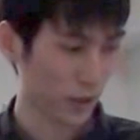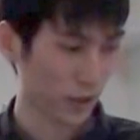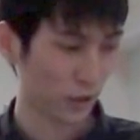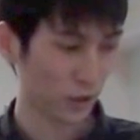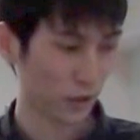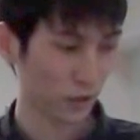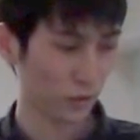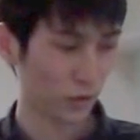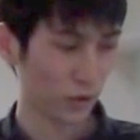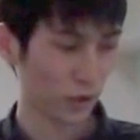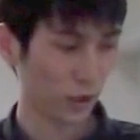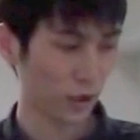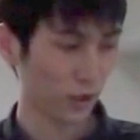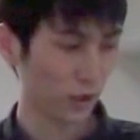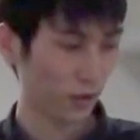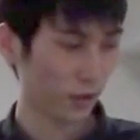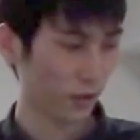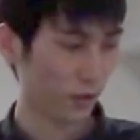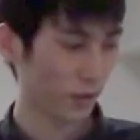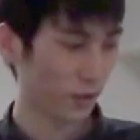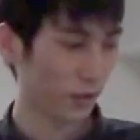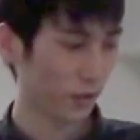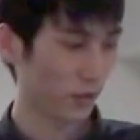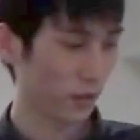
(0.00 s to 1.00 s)
かかり受
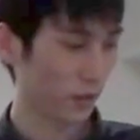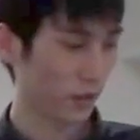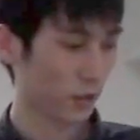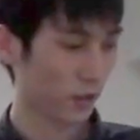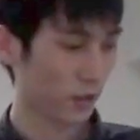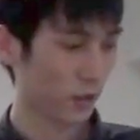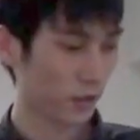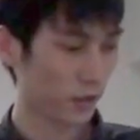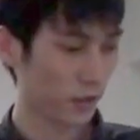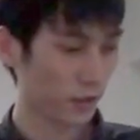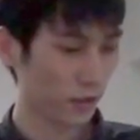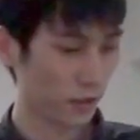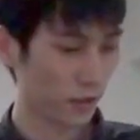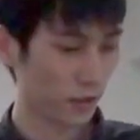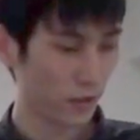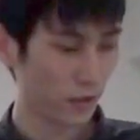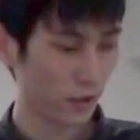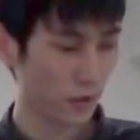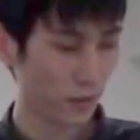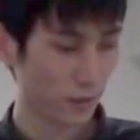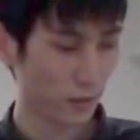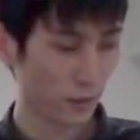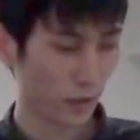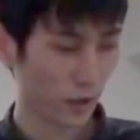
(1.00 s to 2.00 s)
け、
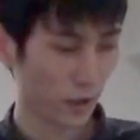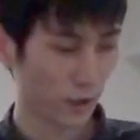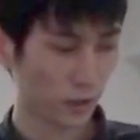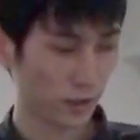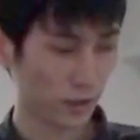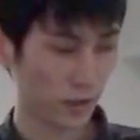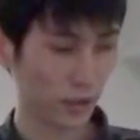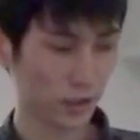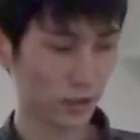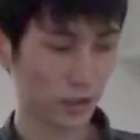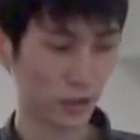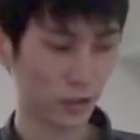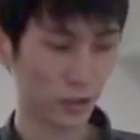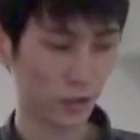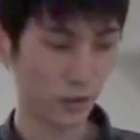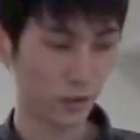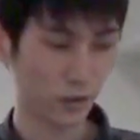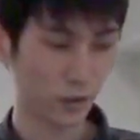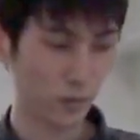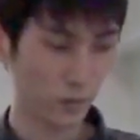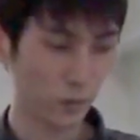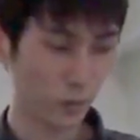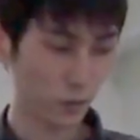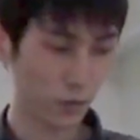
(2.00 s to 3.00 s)
核解
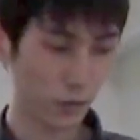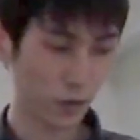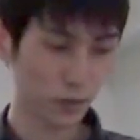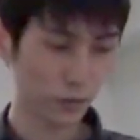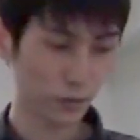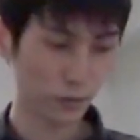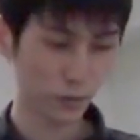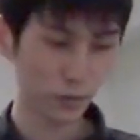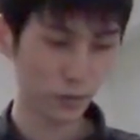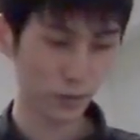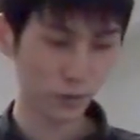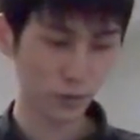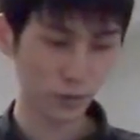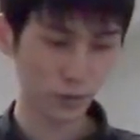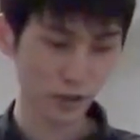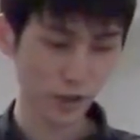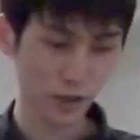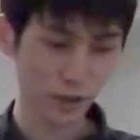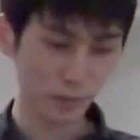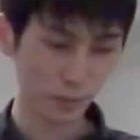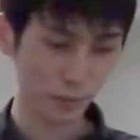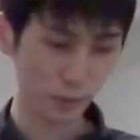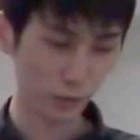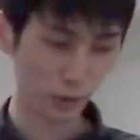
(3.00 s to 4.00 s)
析を行うことによっ
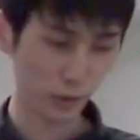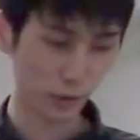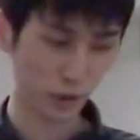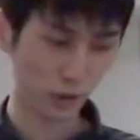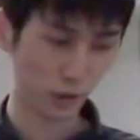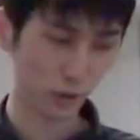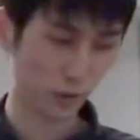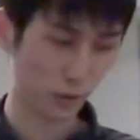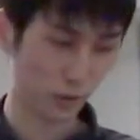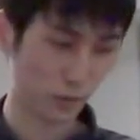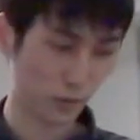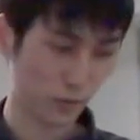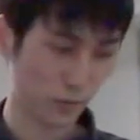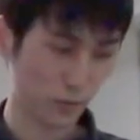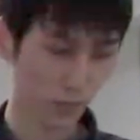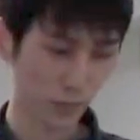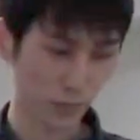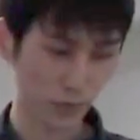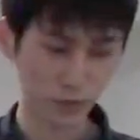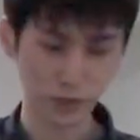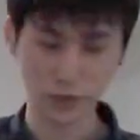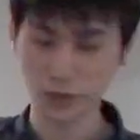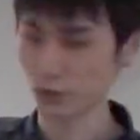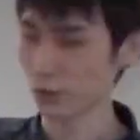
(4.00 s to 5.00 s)
て、それらの
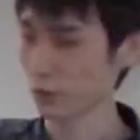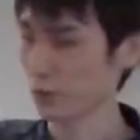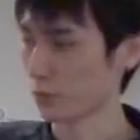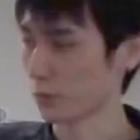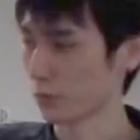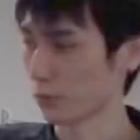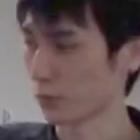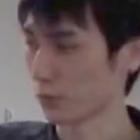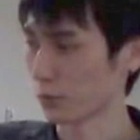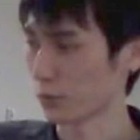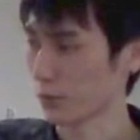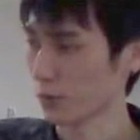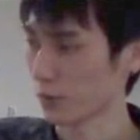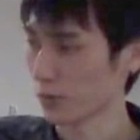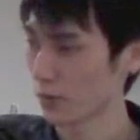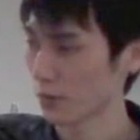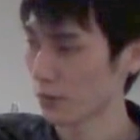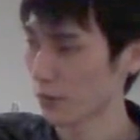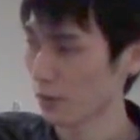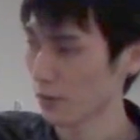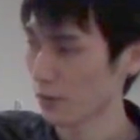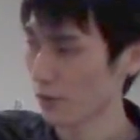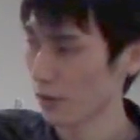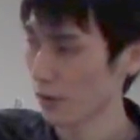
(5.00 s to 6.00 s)
制度を
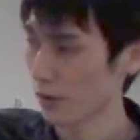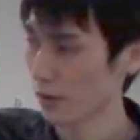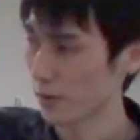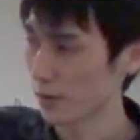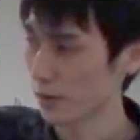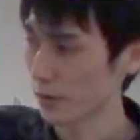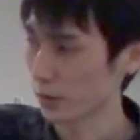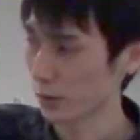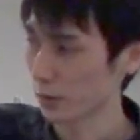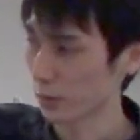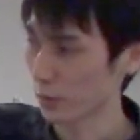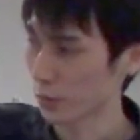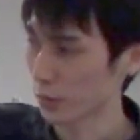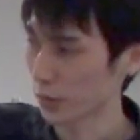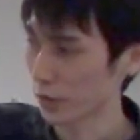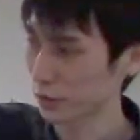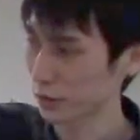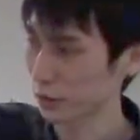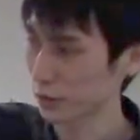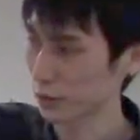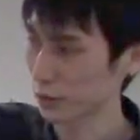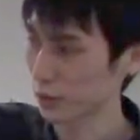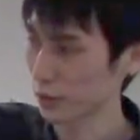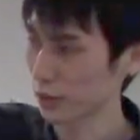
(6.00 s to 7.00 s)
今
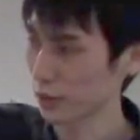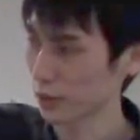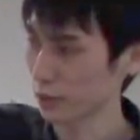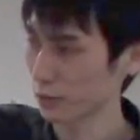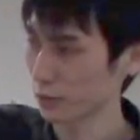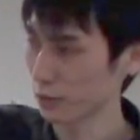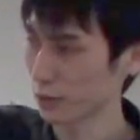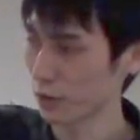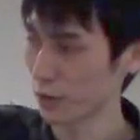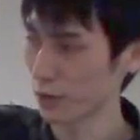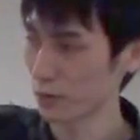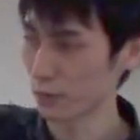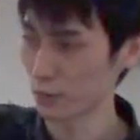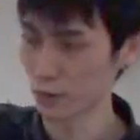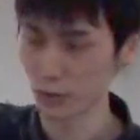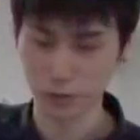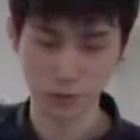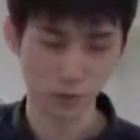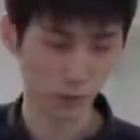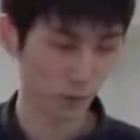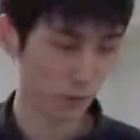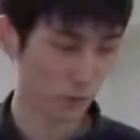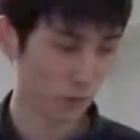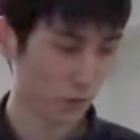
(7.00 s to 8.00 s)
回作った核フレーム辞
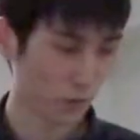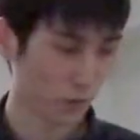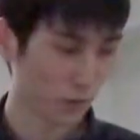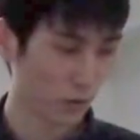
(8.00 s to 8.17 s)
書